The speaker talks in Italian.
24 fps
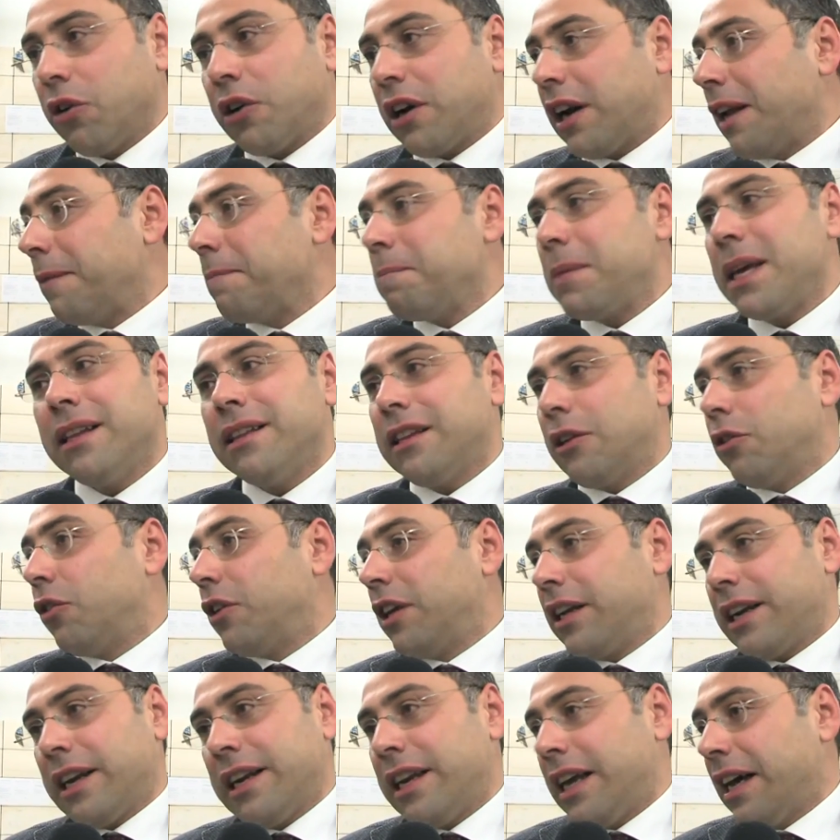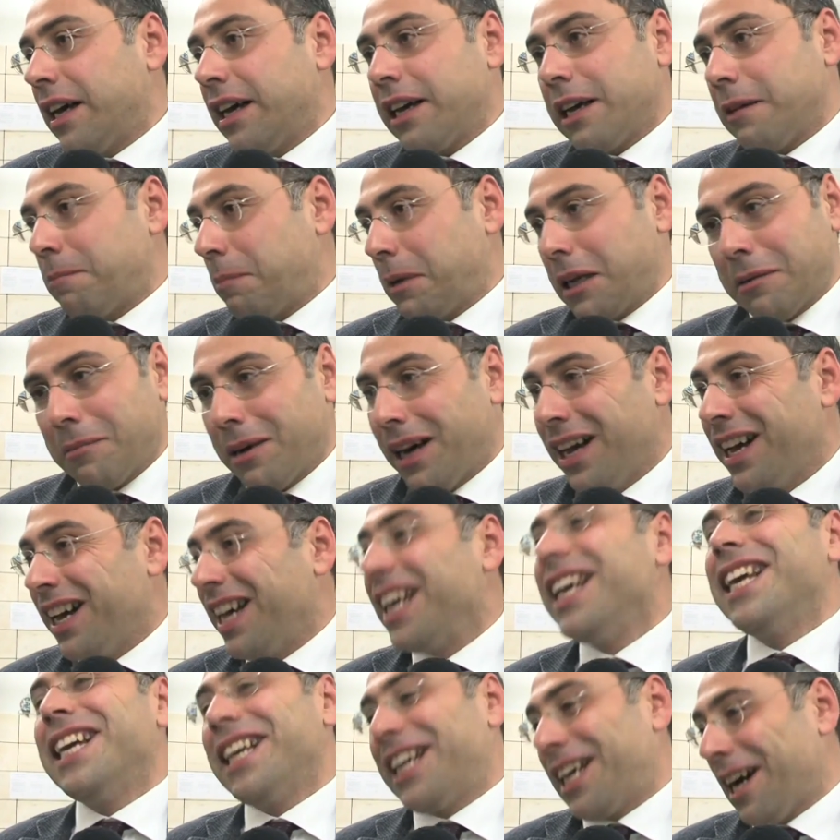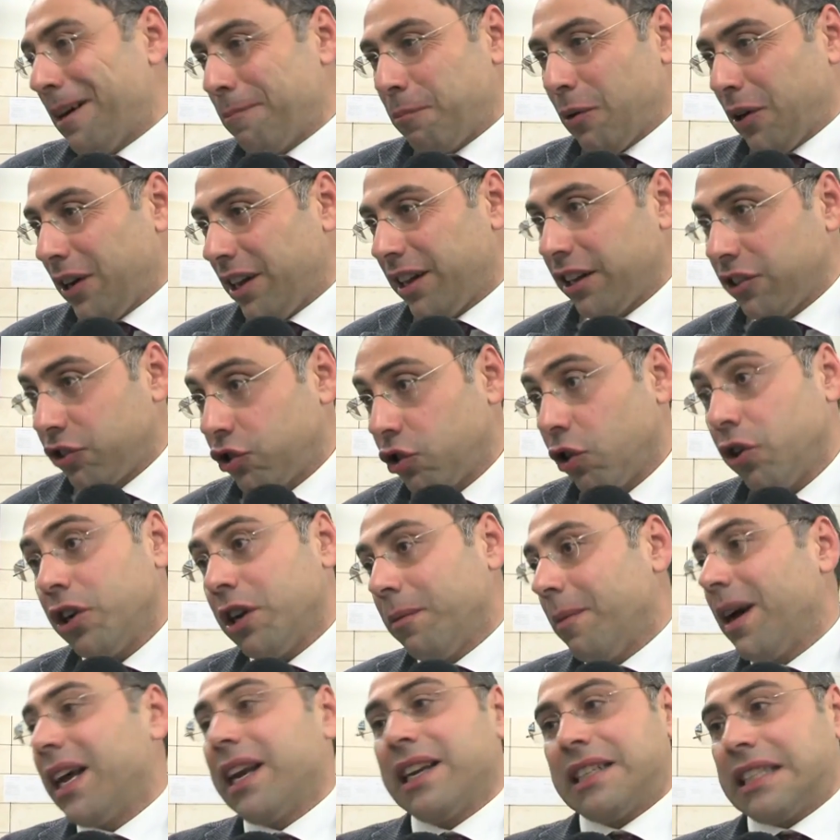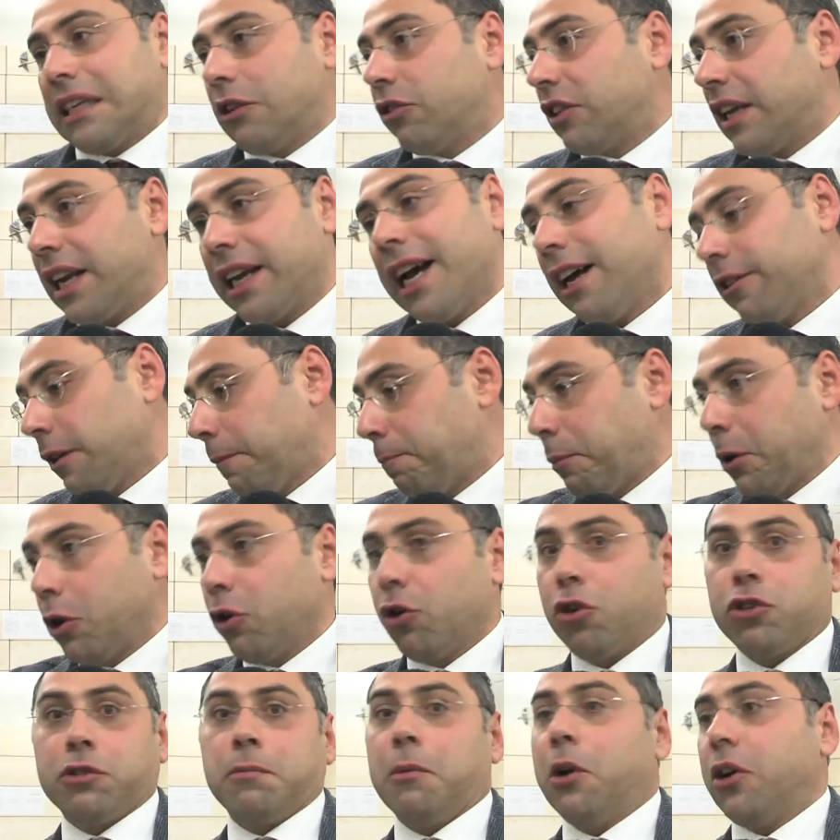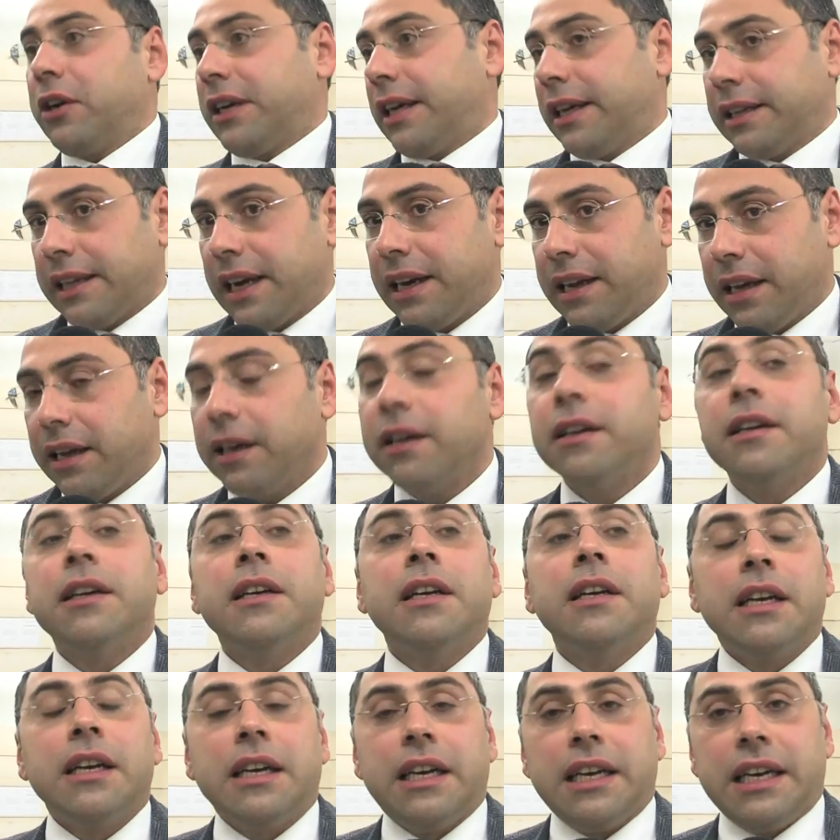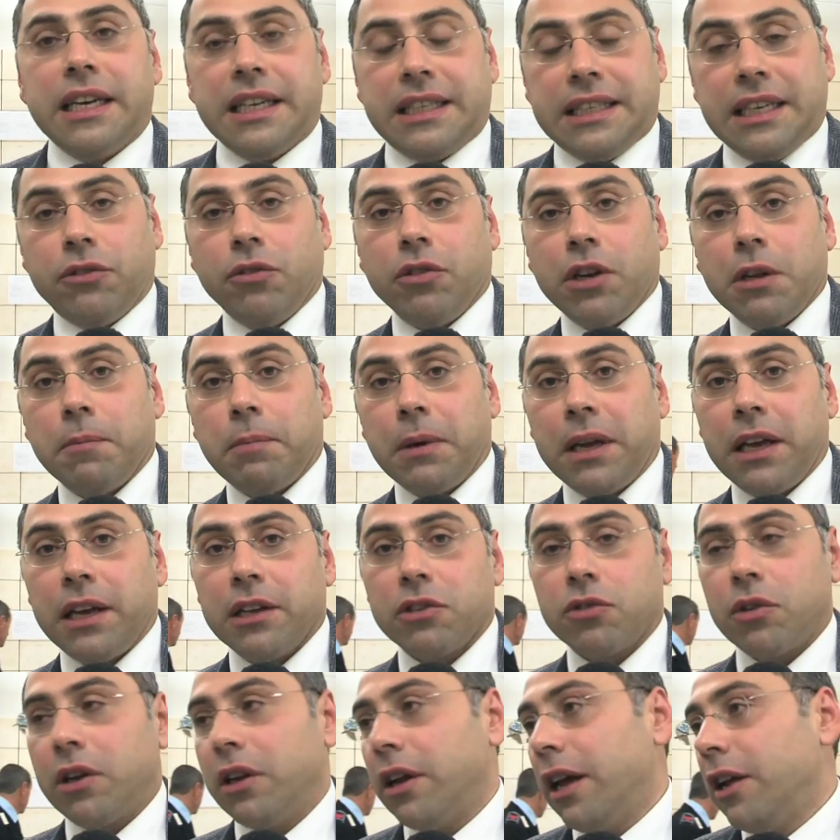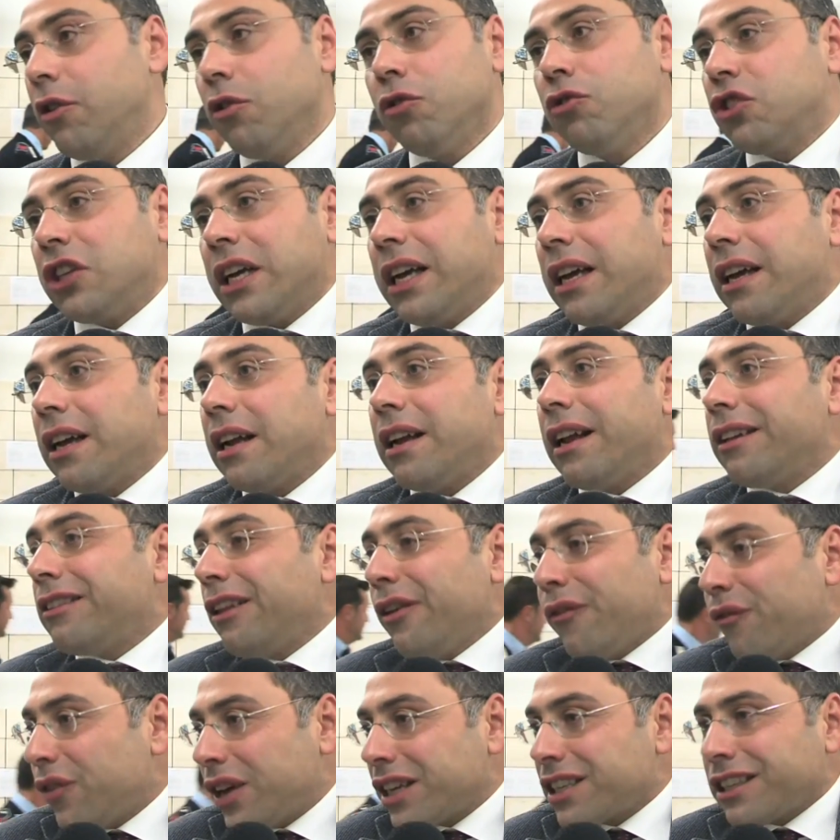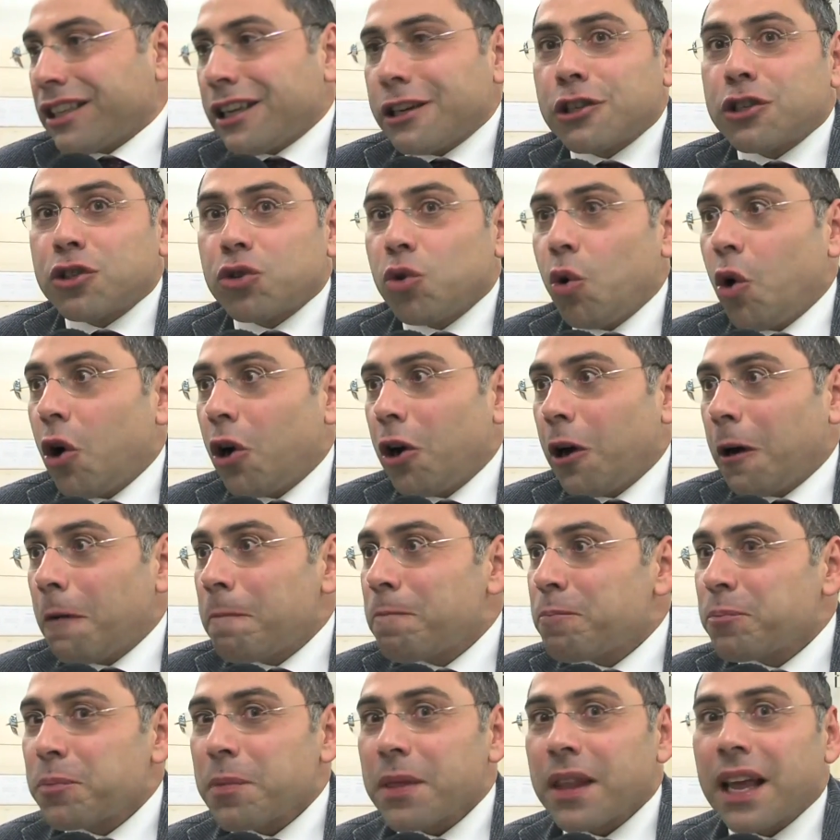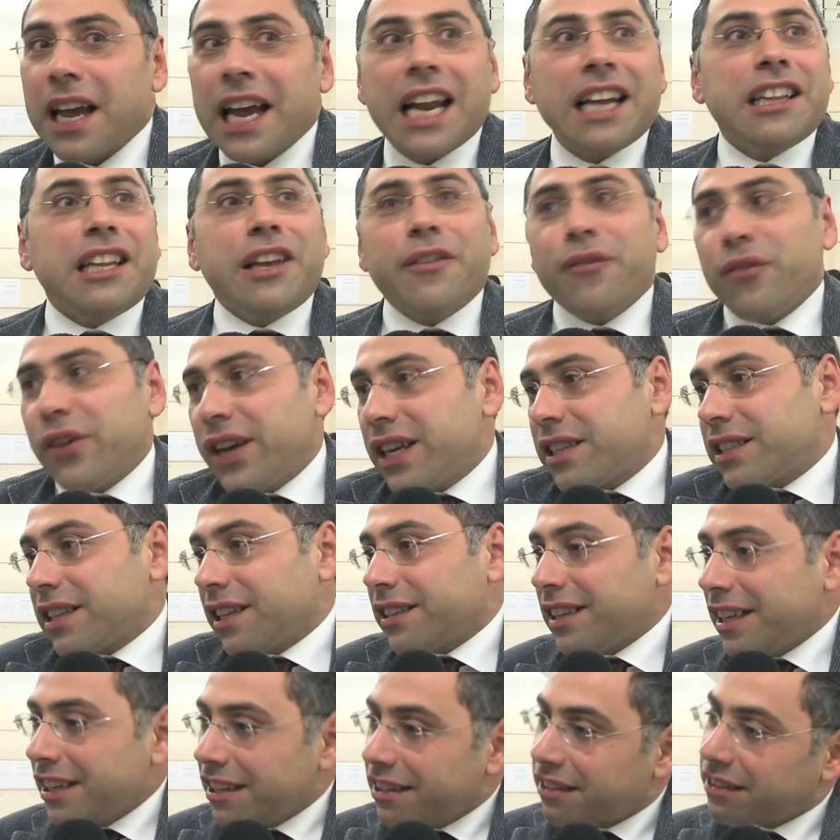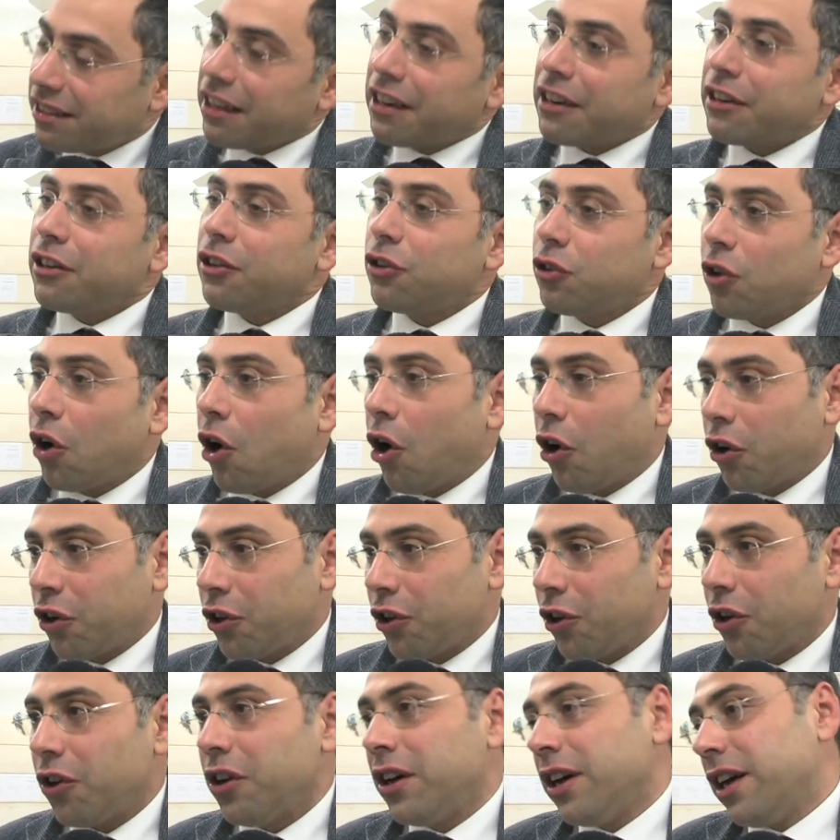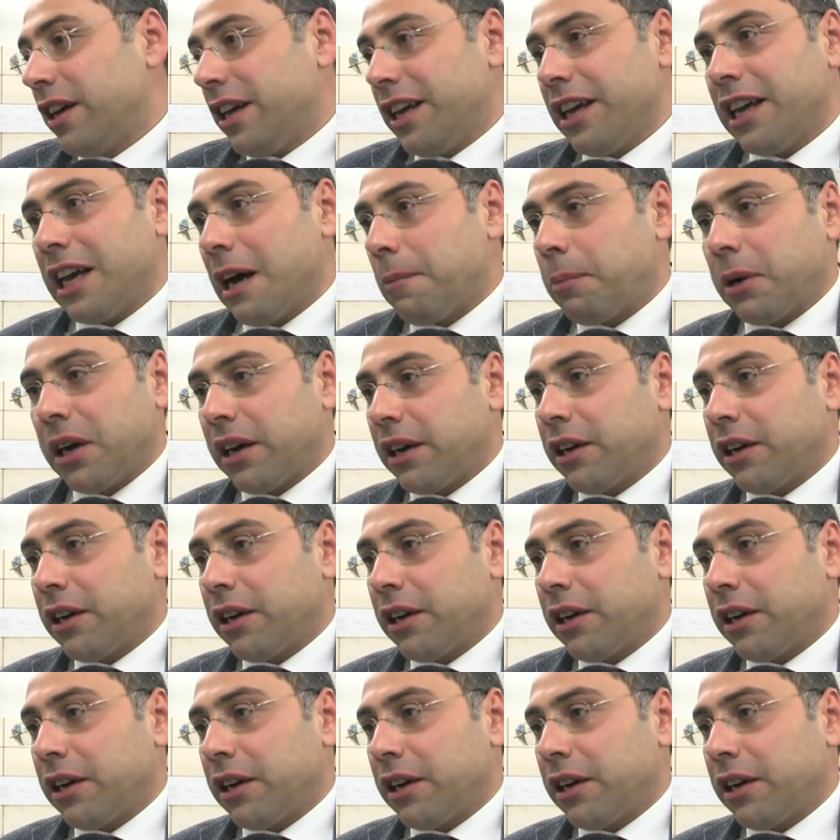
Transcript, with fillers: Allora l'ambiente non era neanche prima in capo alle regioni ma era stato delegato e poi con lo sblocco Italia è stato ripreso e non c'è la difesa del suolo e la difesa del territorio in capo alle